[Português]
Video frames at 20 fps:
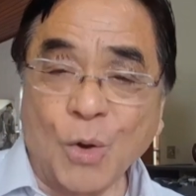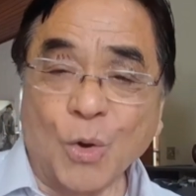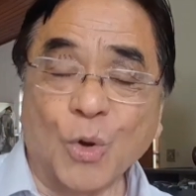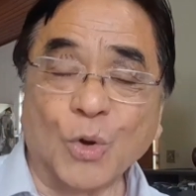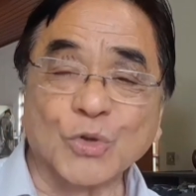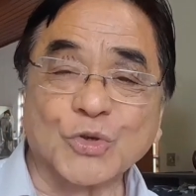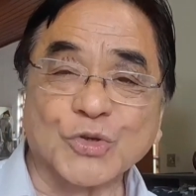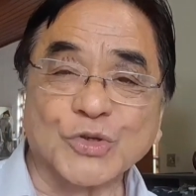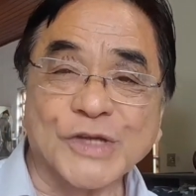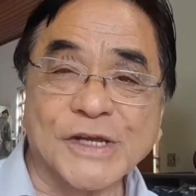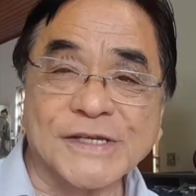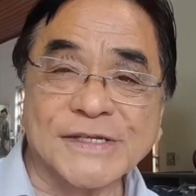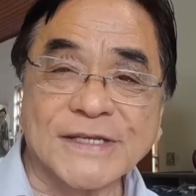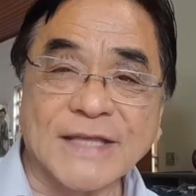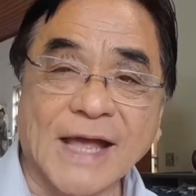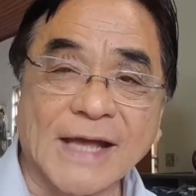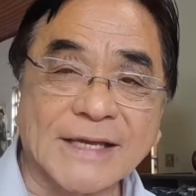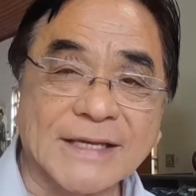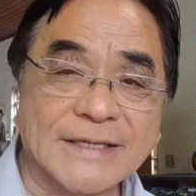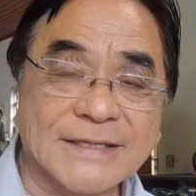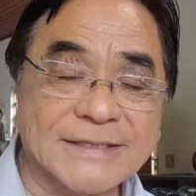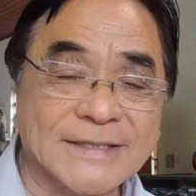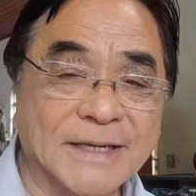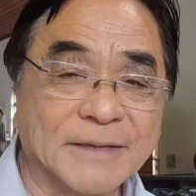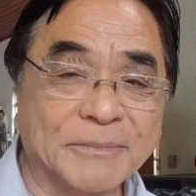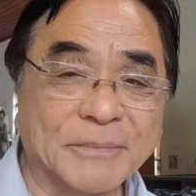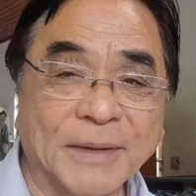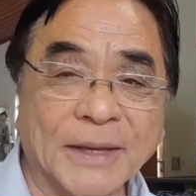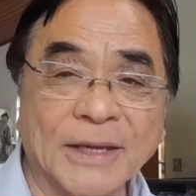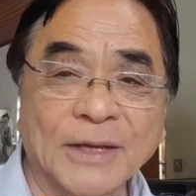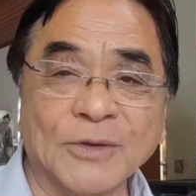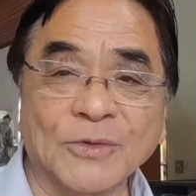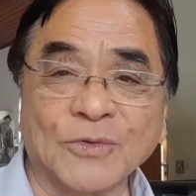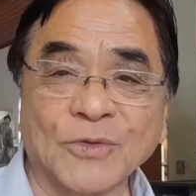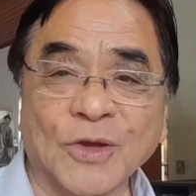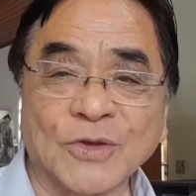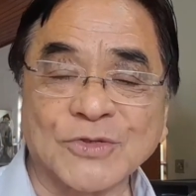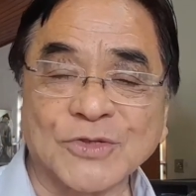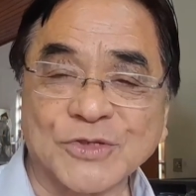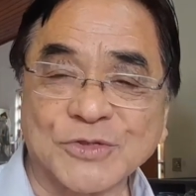Outros destaques também,
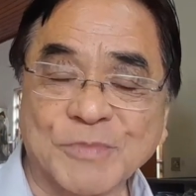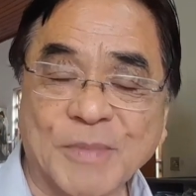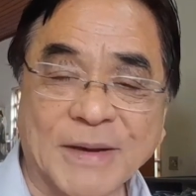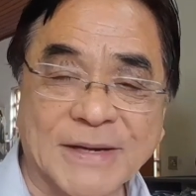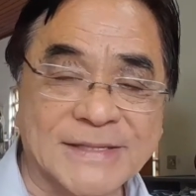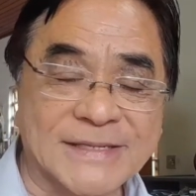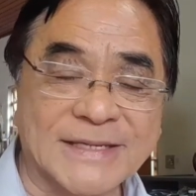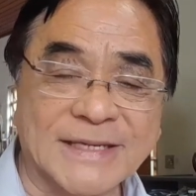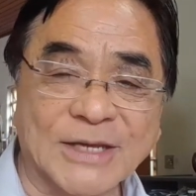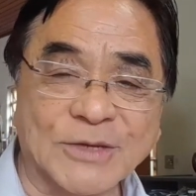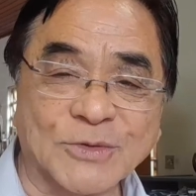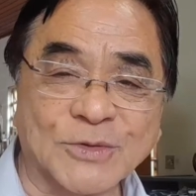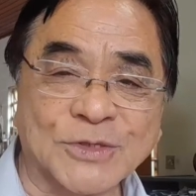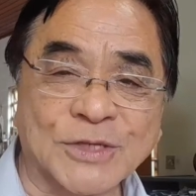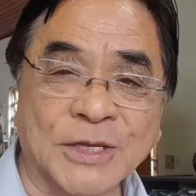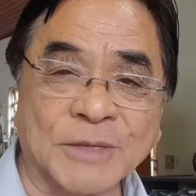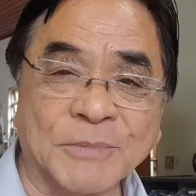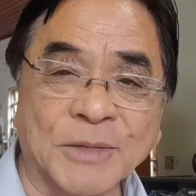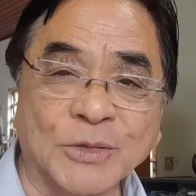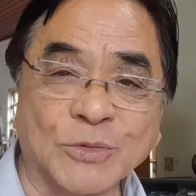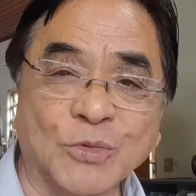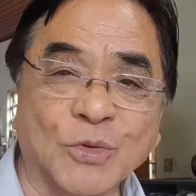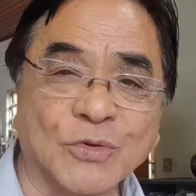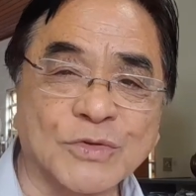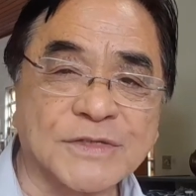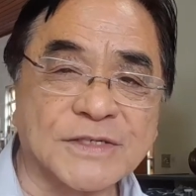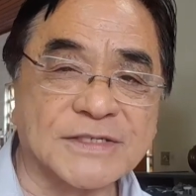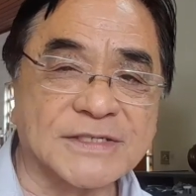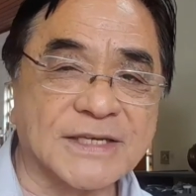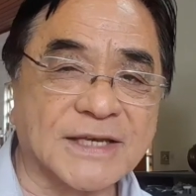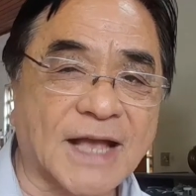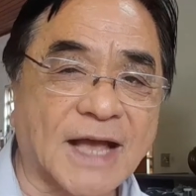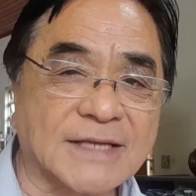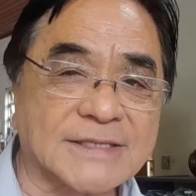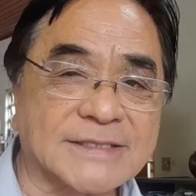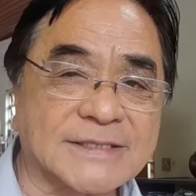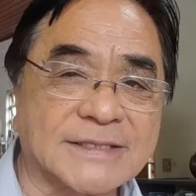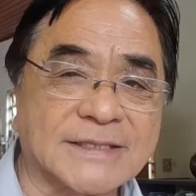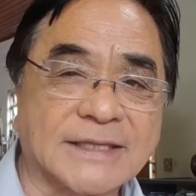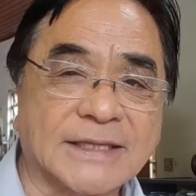nossos parceiros também, Doces
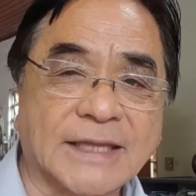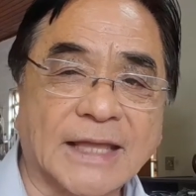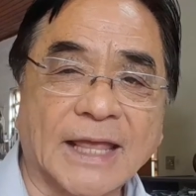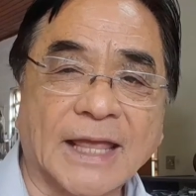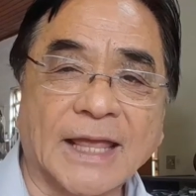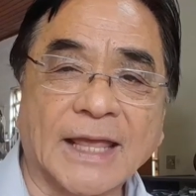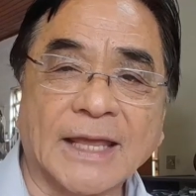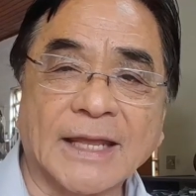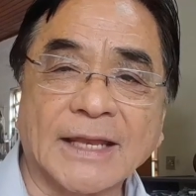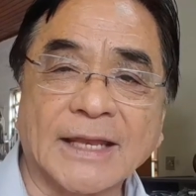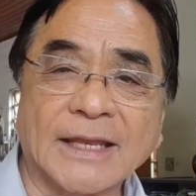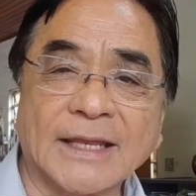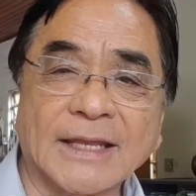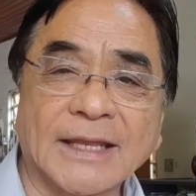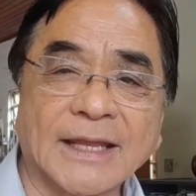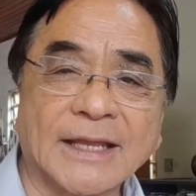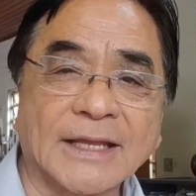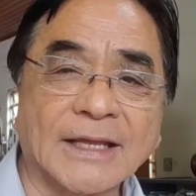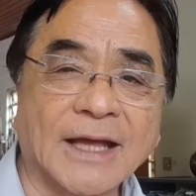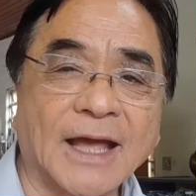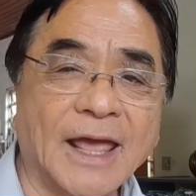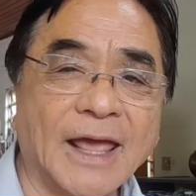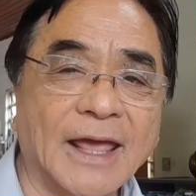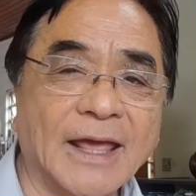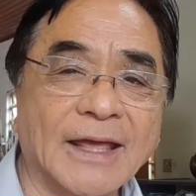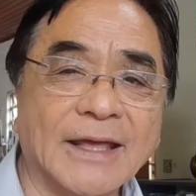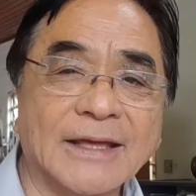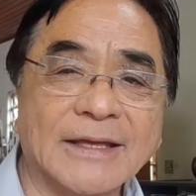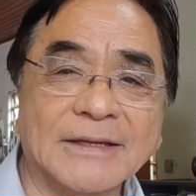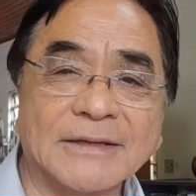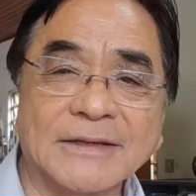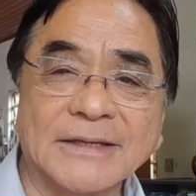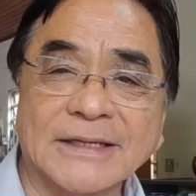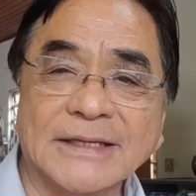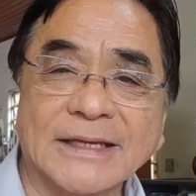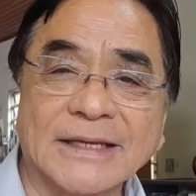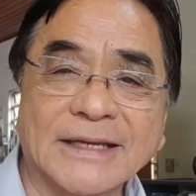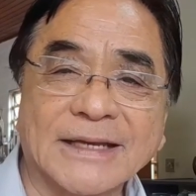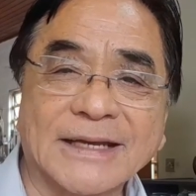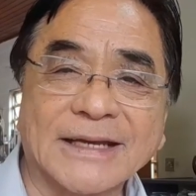Castela, é
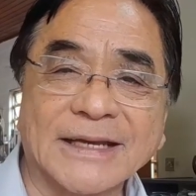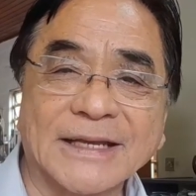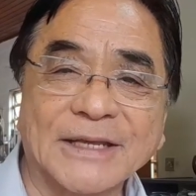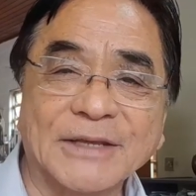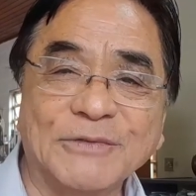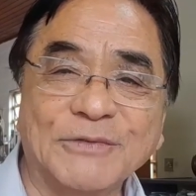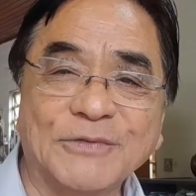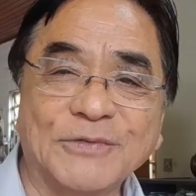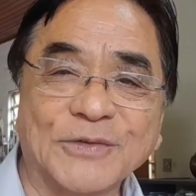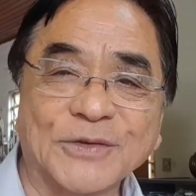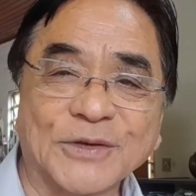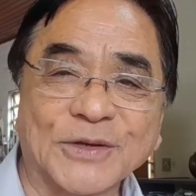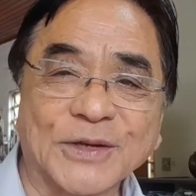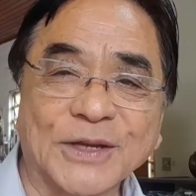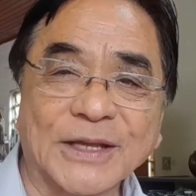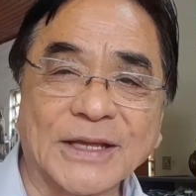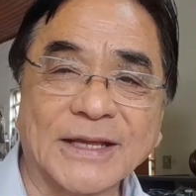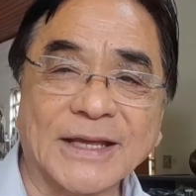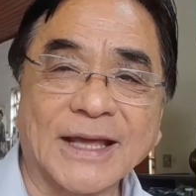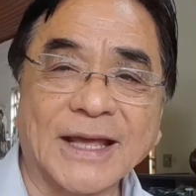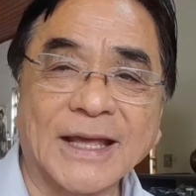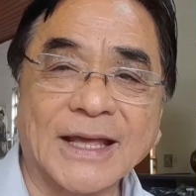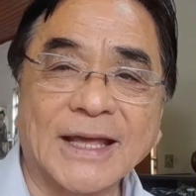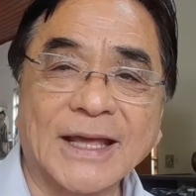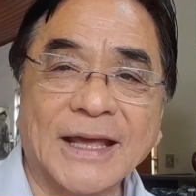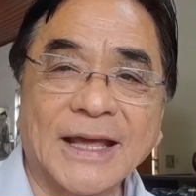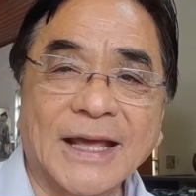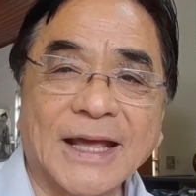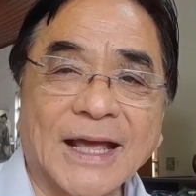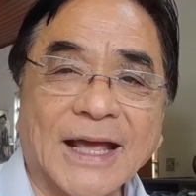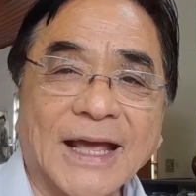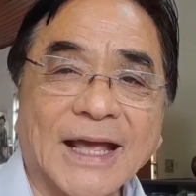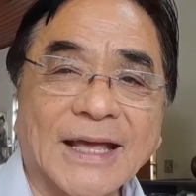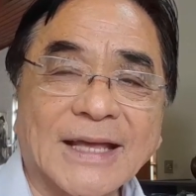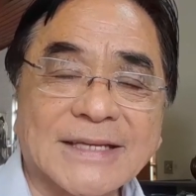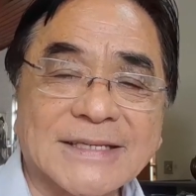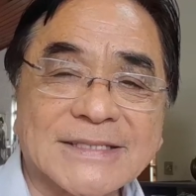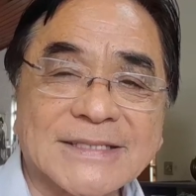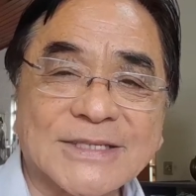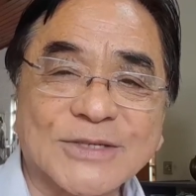incrível, né?
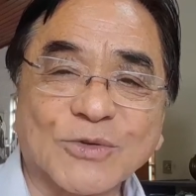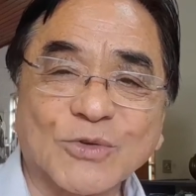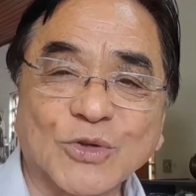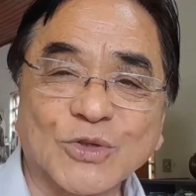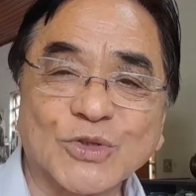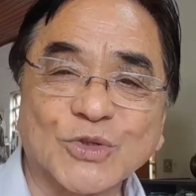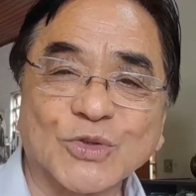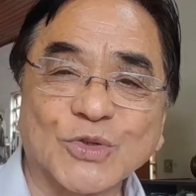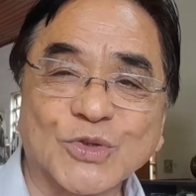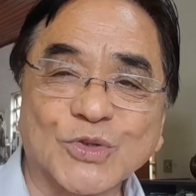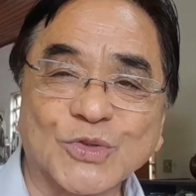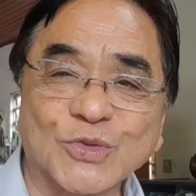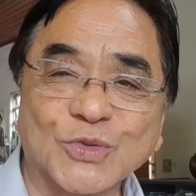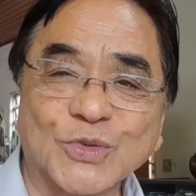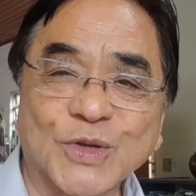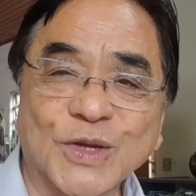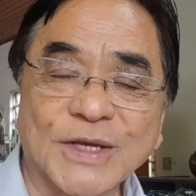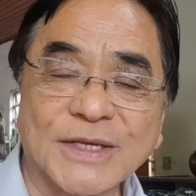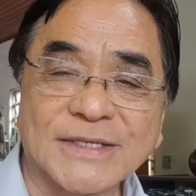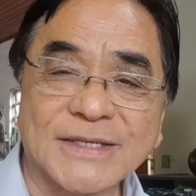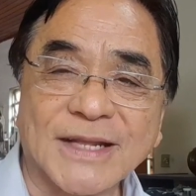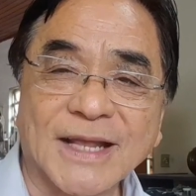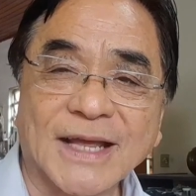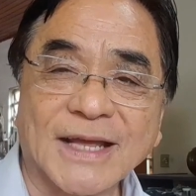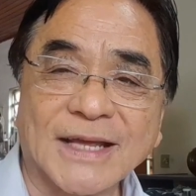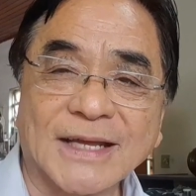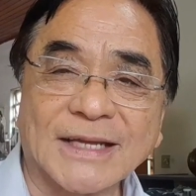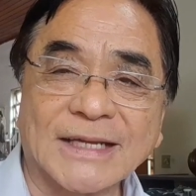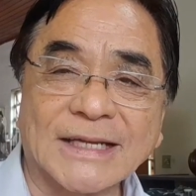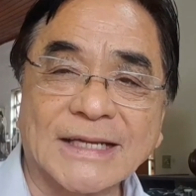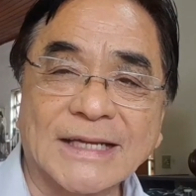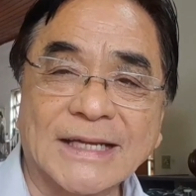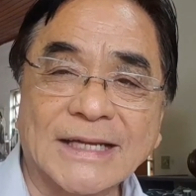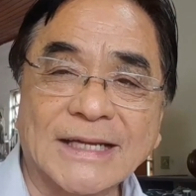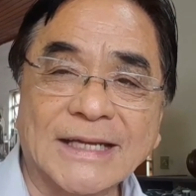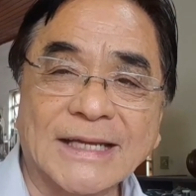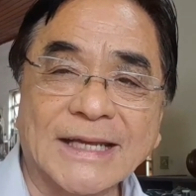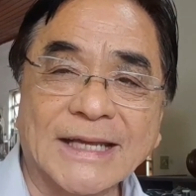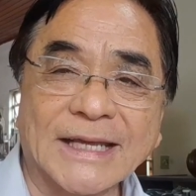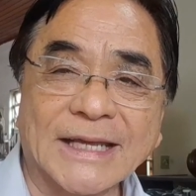As gostosuras lá
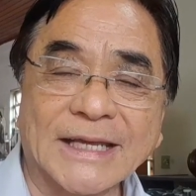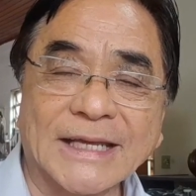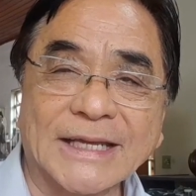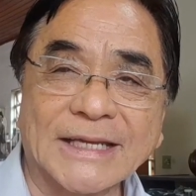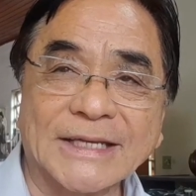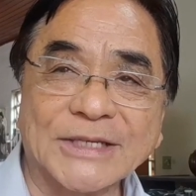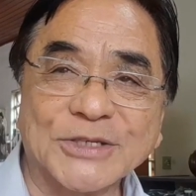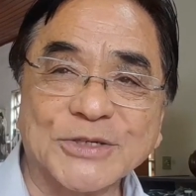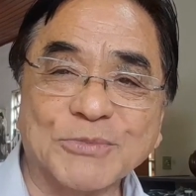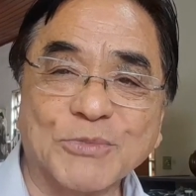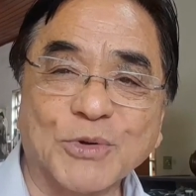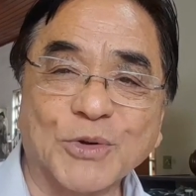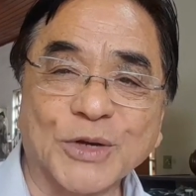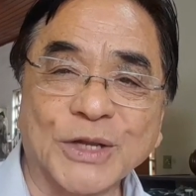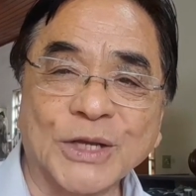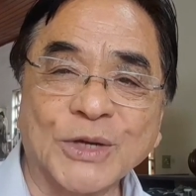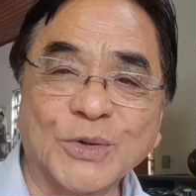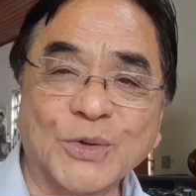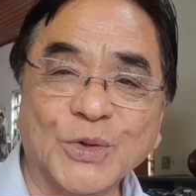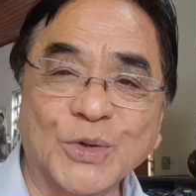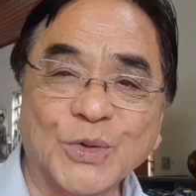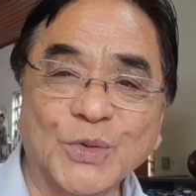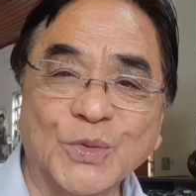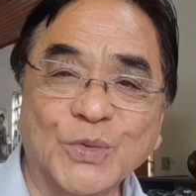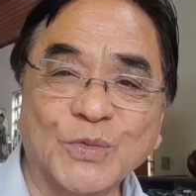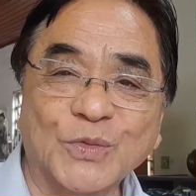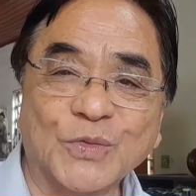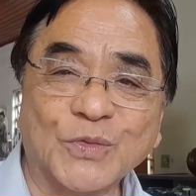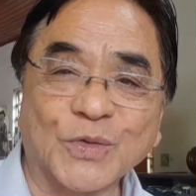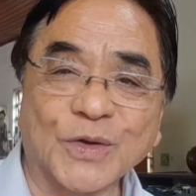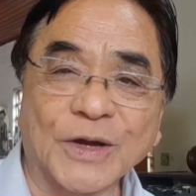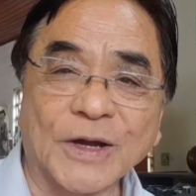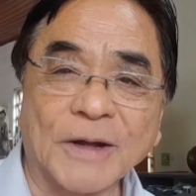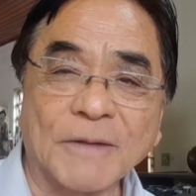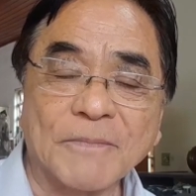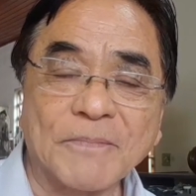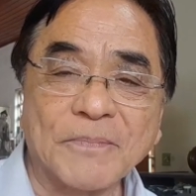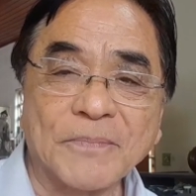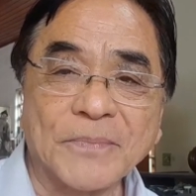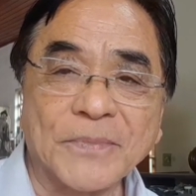é, de morango e uva,